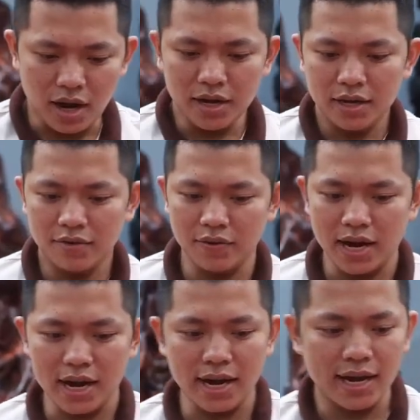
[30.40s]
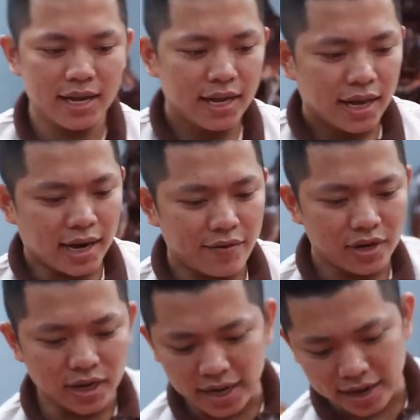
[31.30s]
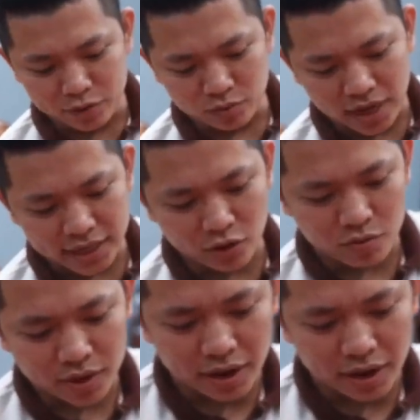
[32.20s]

Rồi, và ngay bây giờ thì anh em chúng ta sẽ cùng